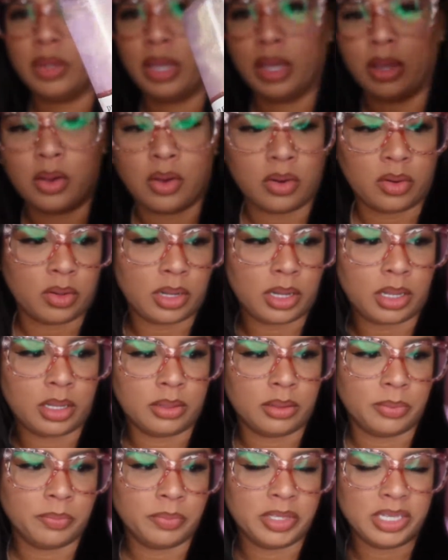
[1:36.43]
es
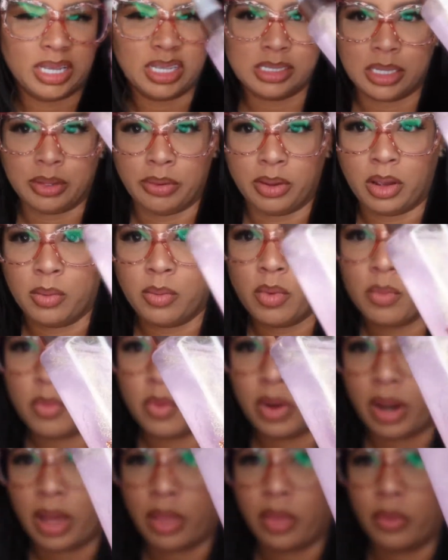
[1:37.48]
se ve como
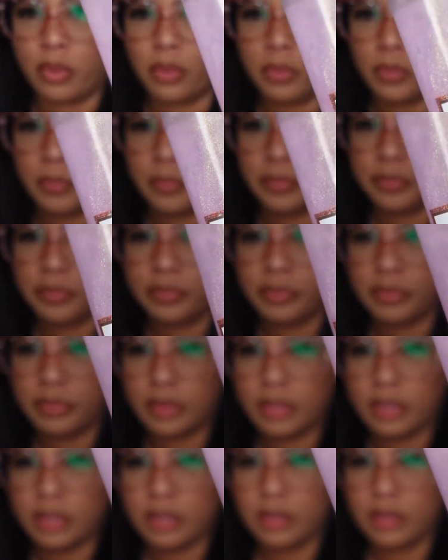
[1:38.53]
morado,
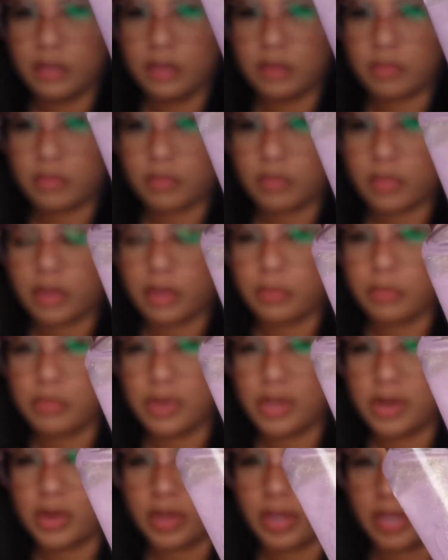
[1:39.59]
ven,
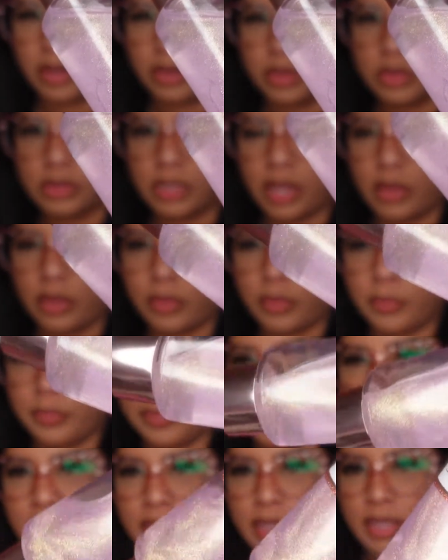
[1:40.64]
pero es rosado
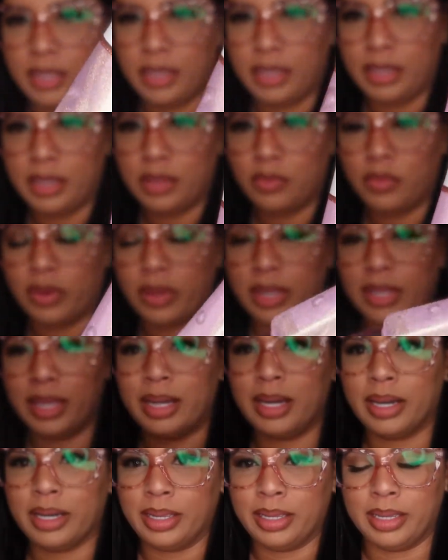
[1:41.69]
y huele
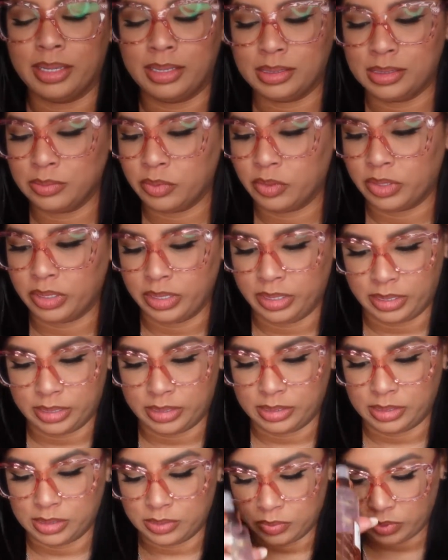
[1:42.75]
riquísimo,
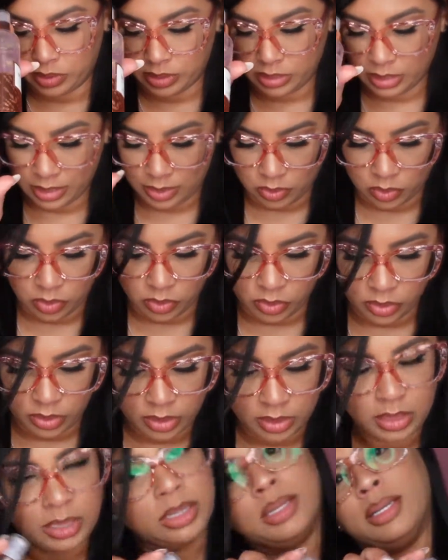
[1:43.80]
riquísimo, este olor,
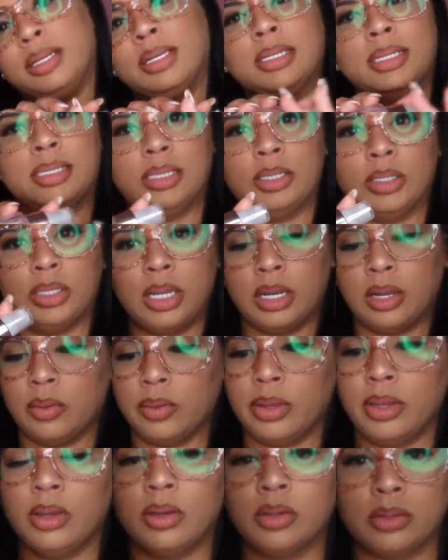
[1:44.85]
si ustedes lo
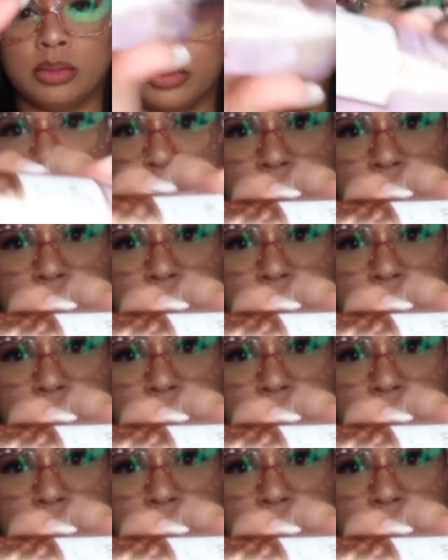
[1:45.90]
ven, con,